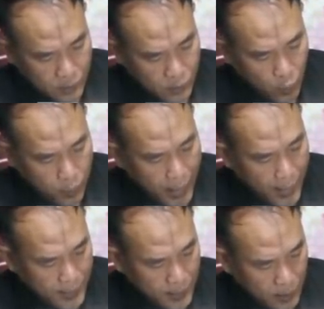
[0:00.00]
สุภา
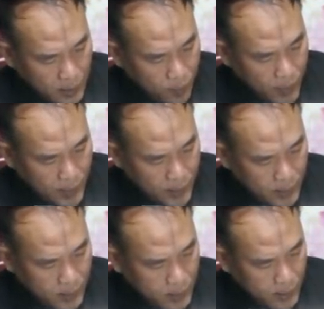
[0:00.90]
เนี่ยก็จะเป็น
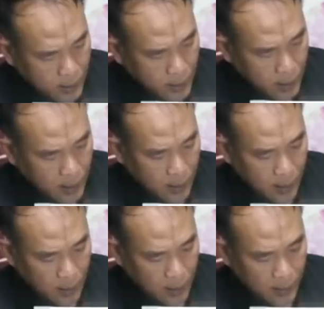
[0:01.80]

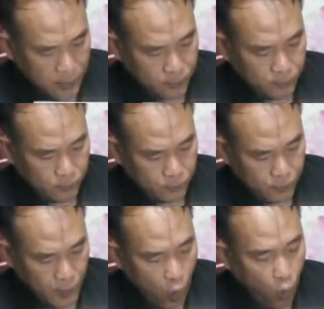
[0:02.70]
เลข
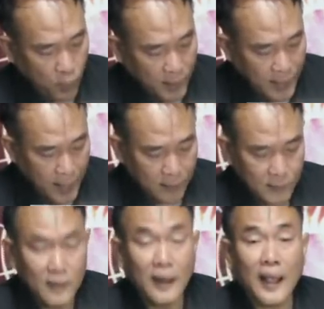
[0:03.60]
หกเหมือนกัน
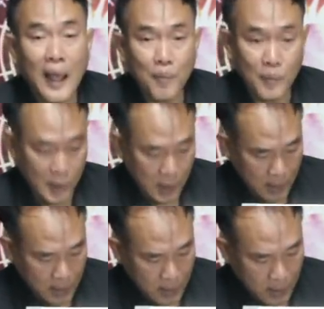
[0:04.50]
นะครับ
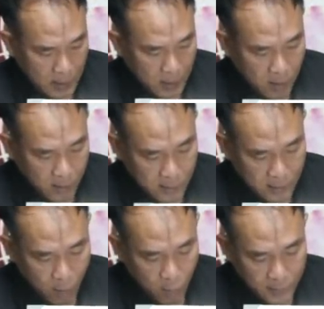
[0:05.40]
ก็
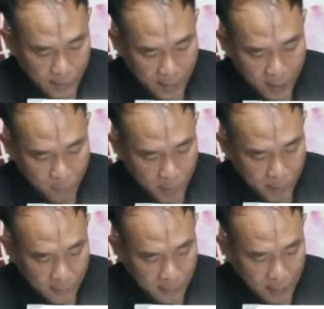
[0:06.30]
เราก็จะได้เป็น
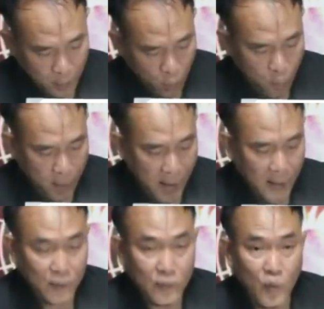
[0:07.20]
กระดุมพระ
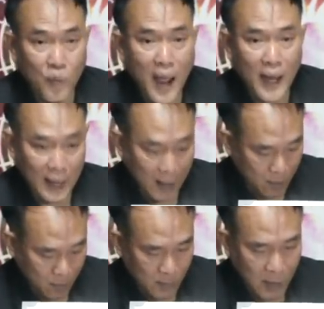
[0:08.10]
สุภาอีกแล้ว
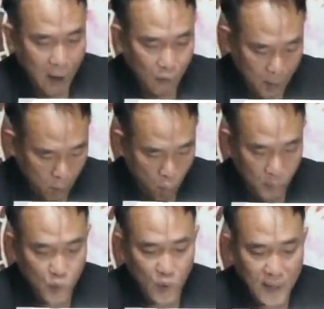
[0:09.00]
แล้วเอาเลขหก
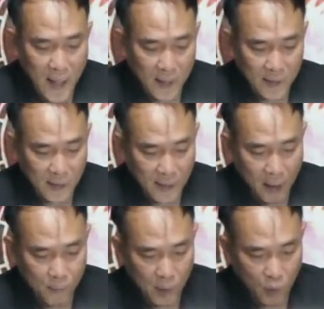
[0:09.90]
เป็นตัวตั้งนะค
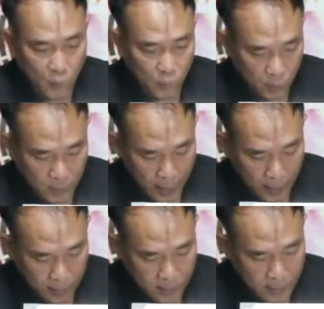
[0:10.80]
รับ เลขหกเป็นตัวตั้ง
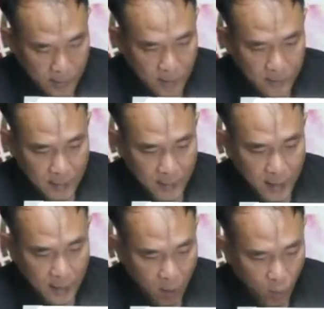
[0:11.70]
ฉะ
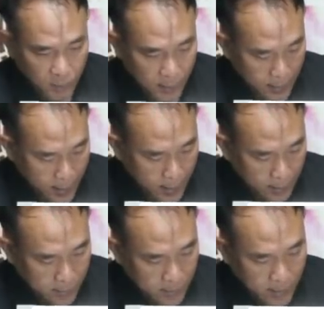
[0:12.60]
นั้นเราก็จะได้
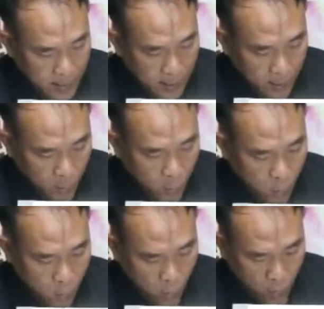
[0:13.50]
คู่